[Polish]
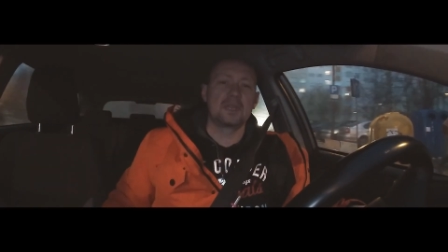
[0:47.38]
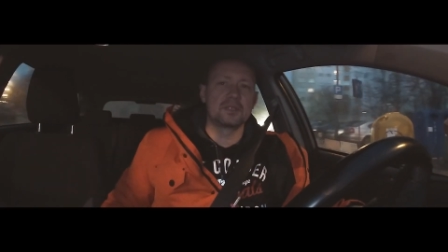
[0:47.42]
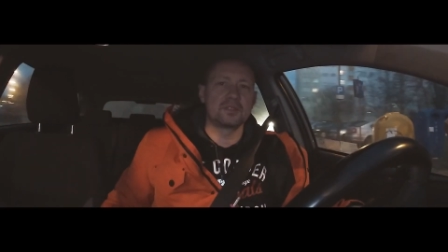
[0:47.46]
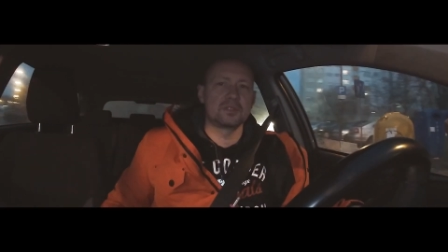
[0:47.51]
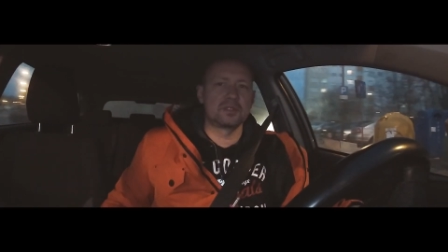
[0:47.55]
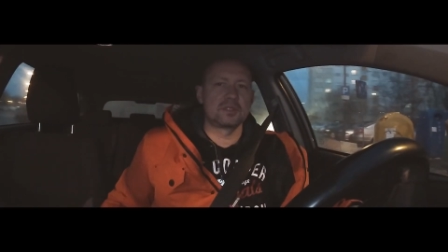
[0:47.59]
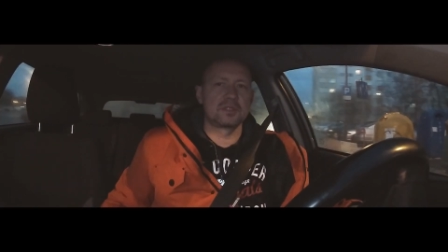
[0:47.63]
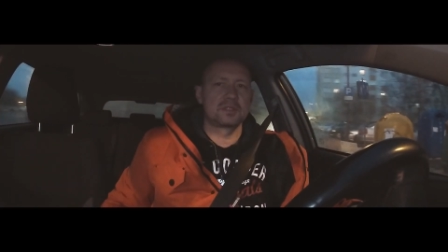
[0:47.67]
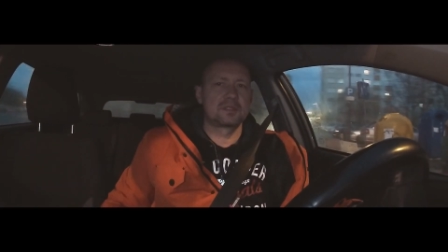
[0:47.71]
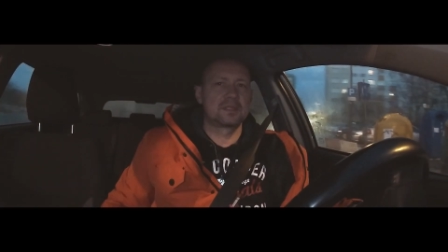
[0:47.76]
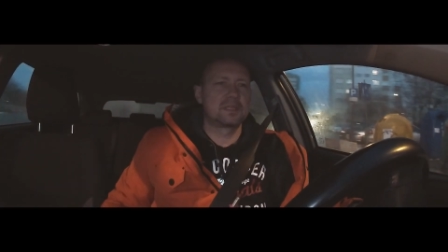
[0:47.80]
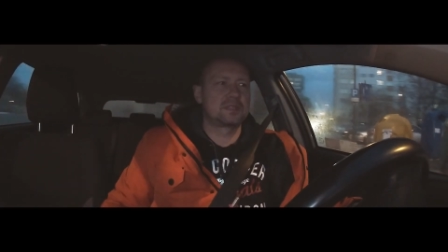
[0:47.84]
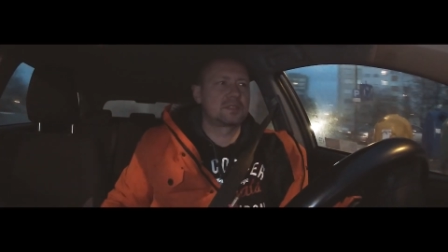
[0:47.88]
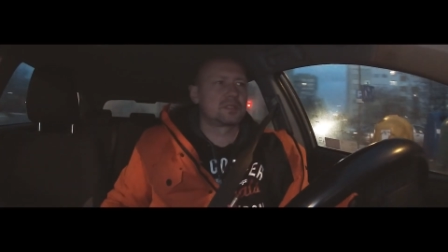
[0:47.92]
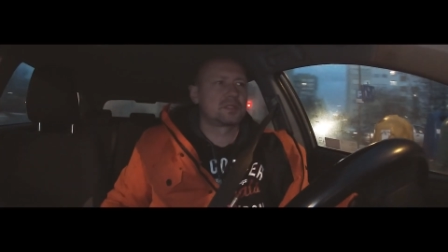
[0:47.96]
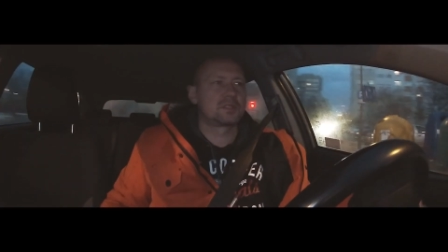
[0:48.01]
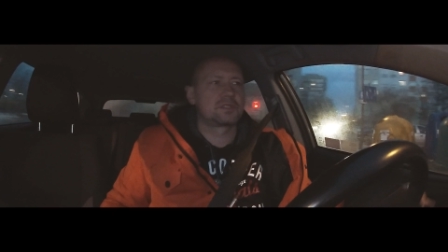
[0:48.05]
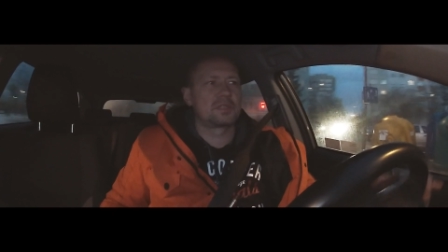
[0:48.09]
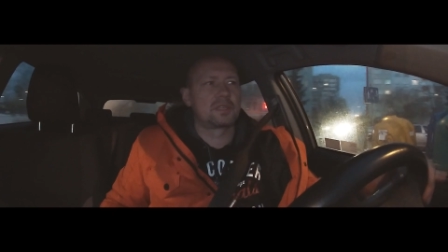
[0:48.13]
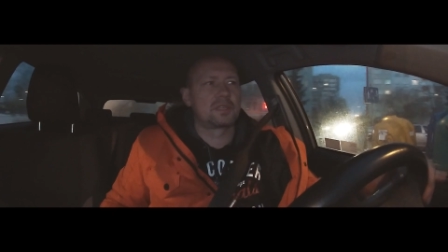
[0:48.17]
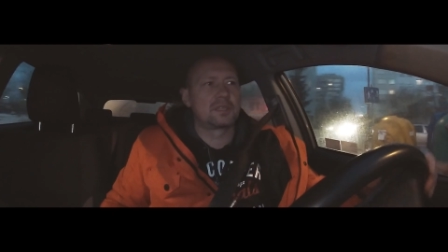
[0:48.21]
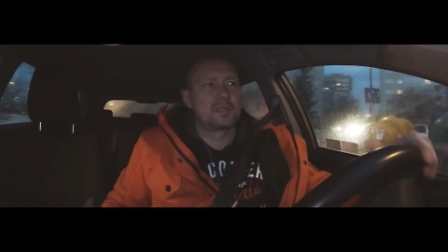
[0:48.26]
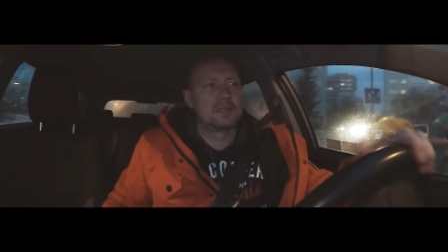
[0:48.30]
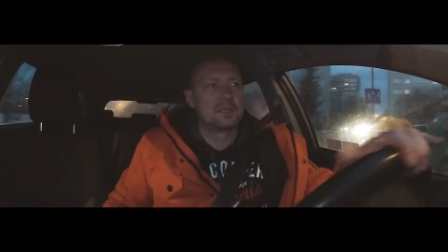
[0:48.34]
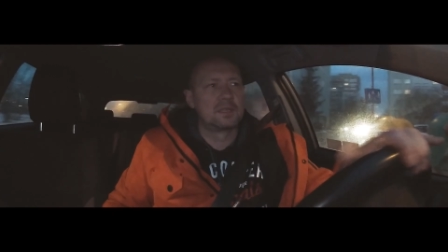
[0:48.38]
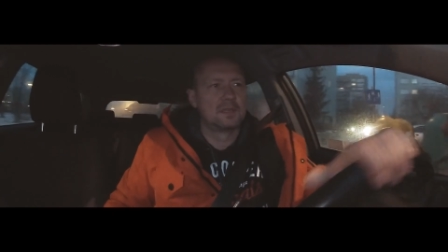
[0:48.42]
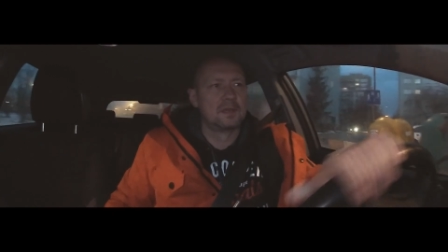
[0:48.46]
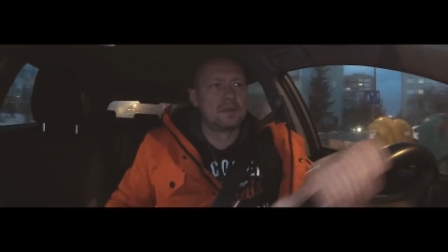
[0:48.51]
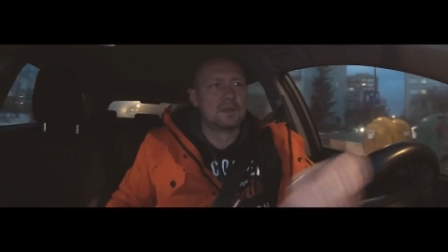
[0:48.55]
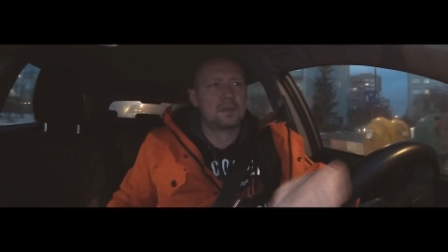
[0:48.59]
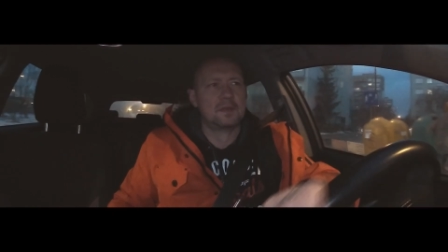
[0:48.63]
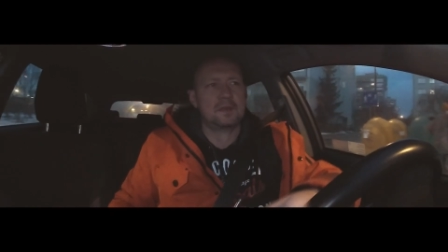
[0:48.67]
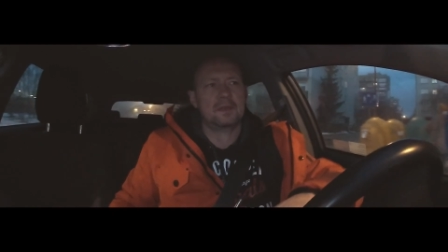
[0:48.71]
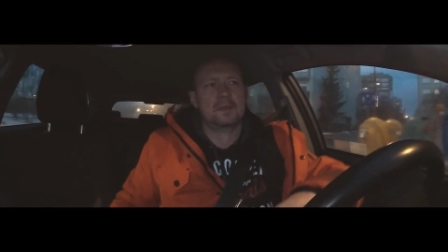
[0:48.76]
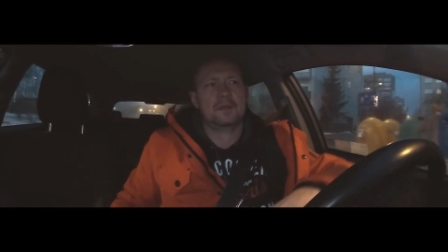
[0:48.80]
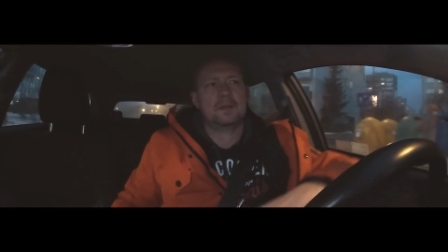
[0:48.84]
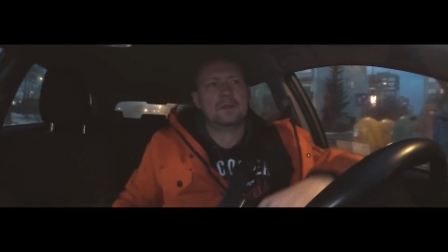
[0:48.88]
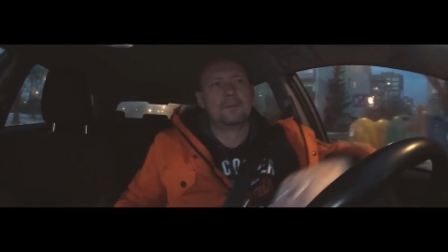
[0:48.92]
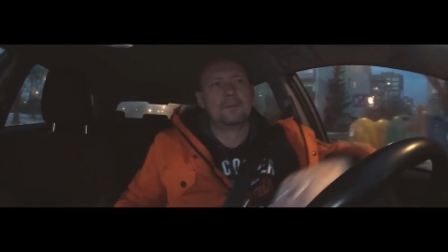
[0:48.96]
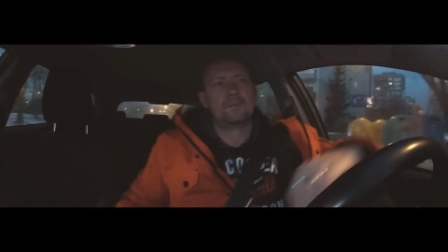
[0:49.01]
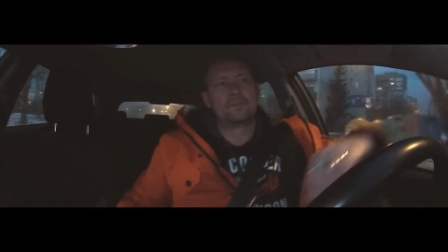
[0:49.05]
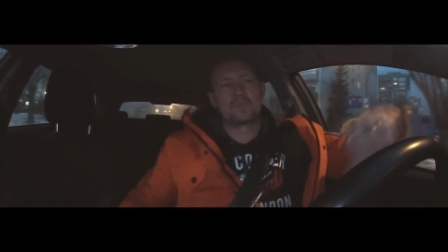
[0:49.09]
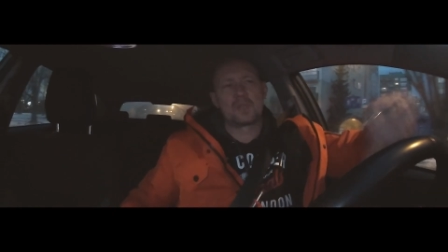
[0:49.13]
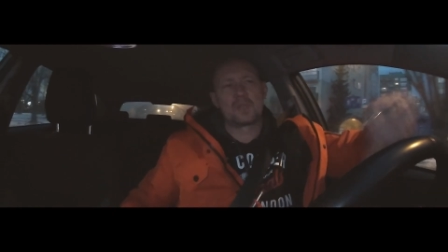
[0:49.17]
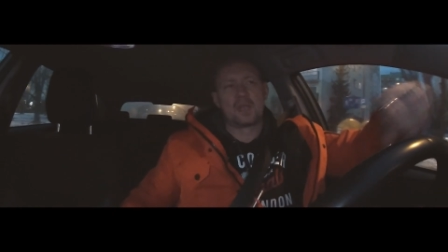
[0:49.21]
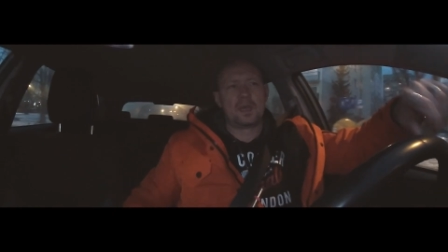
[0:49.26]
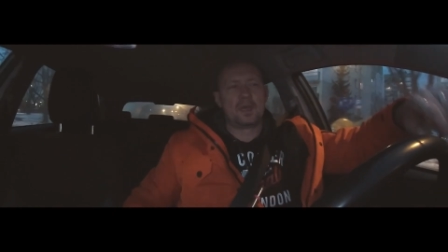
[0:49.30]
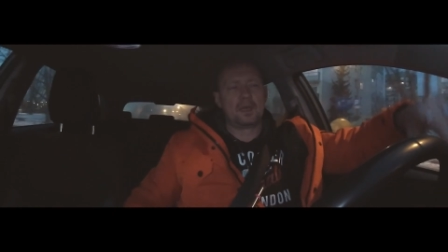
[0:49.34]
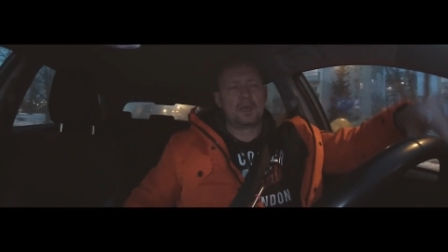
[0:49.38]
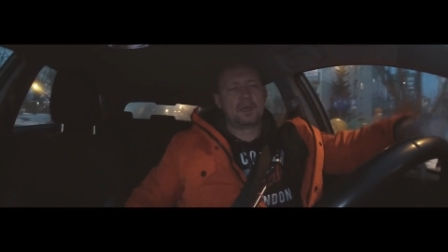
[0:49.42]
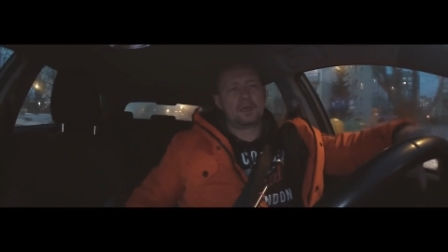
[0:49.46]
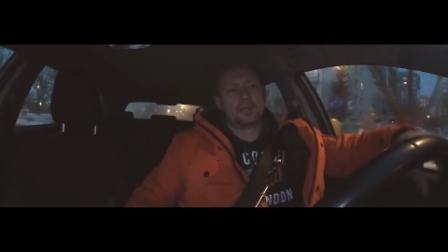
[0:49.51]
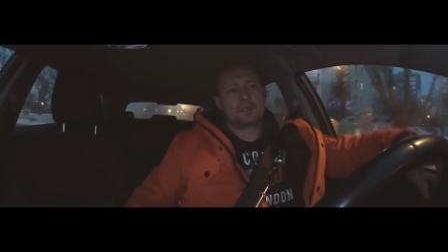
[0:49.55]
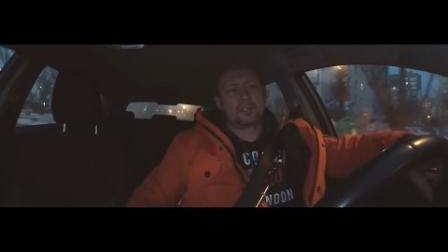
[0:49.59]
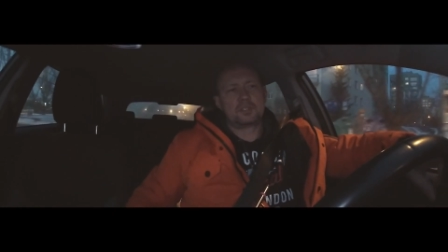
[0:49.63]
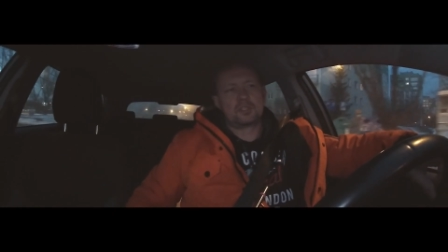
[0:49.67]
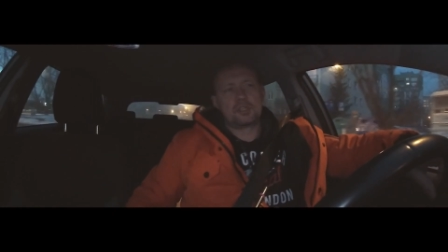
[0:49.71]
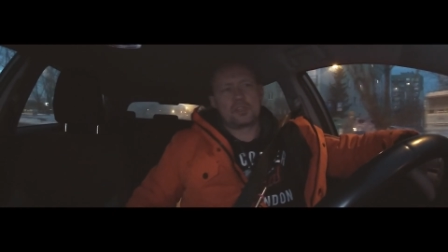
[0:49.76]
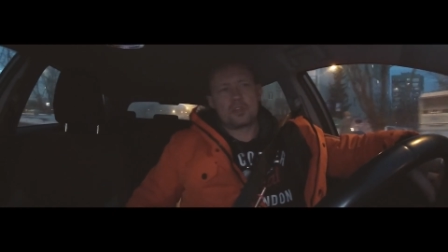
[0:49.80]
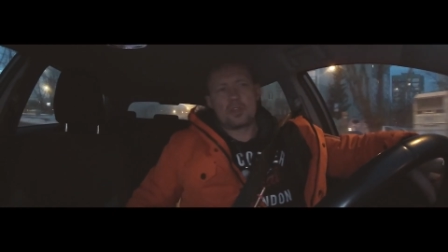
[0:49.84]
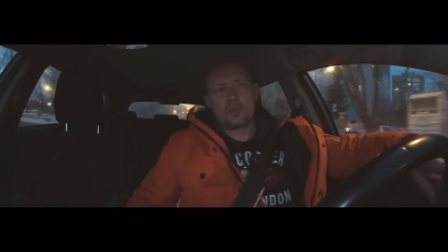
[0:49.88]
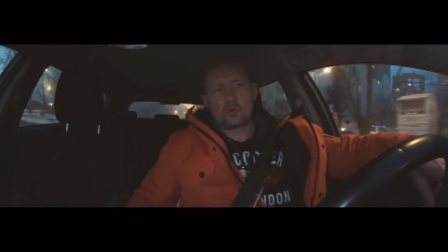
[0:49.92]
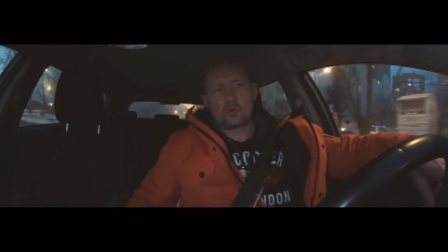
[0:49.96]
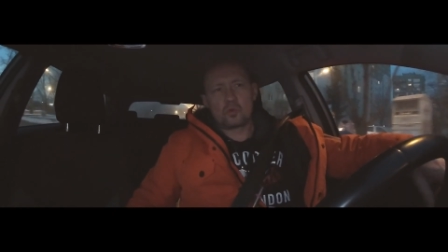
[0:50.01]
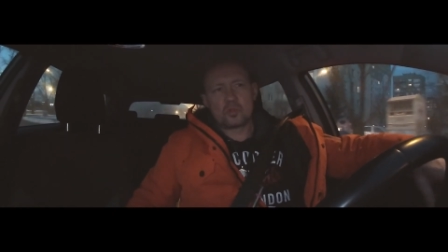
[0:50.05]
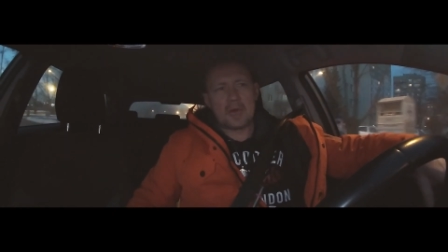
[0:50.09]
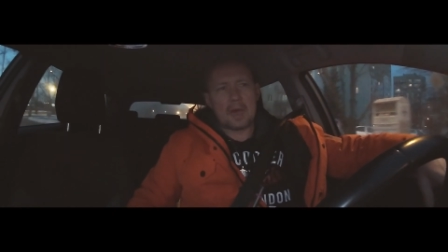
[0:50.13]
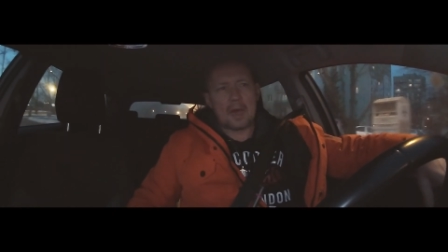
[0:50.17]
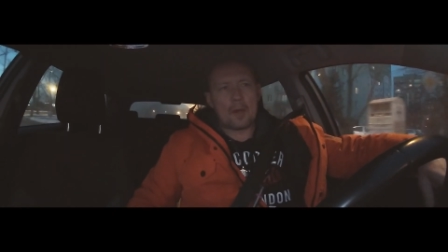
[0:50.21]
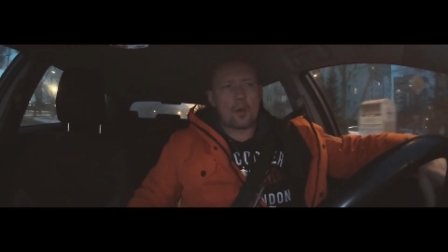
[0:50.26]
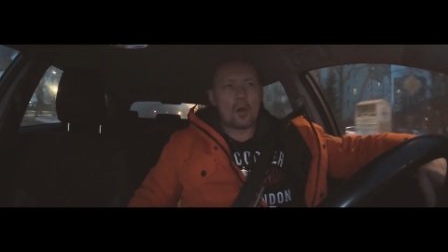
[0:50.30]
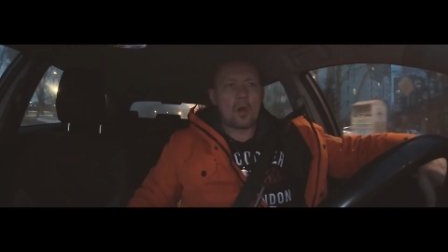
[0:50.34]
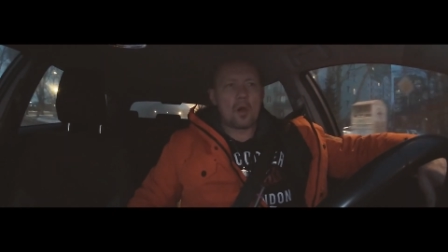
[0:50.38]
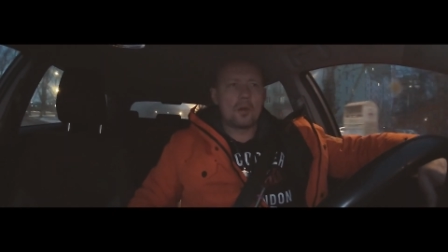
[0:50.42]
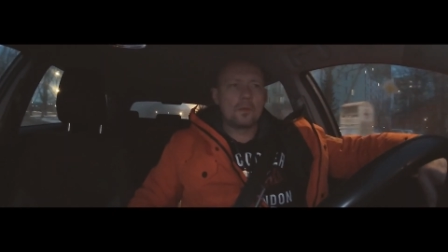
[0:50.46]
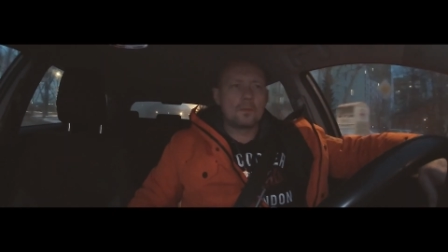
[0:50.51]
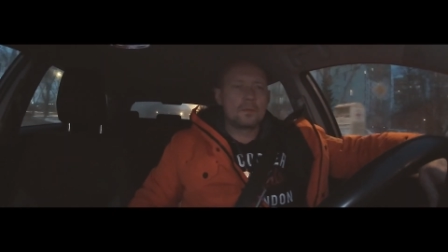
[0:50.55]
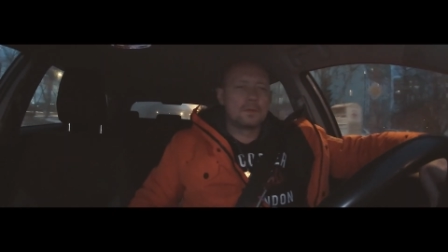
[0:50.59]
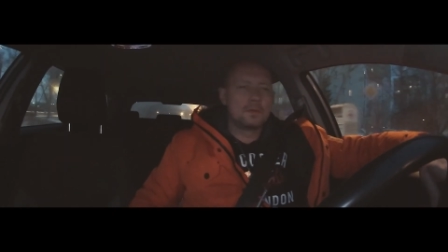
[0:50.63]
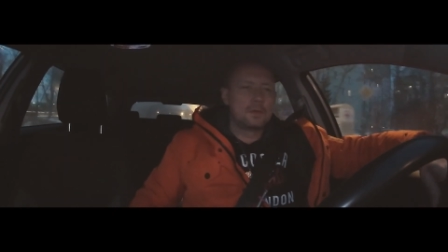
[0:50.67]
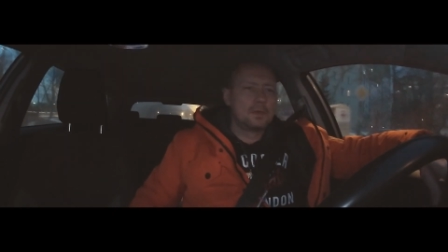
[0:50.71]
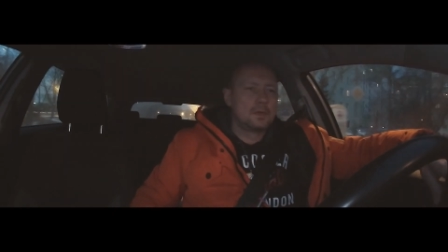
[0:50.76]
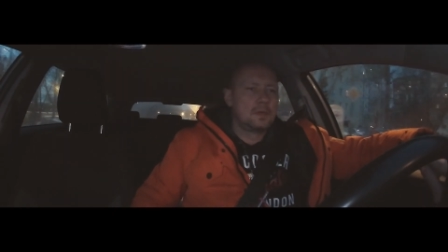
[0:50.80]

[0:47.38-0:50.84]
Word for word: ale no niestety się, e, się nie udało.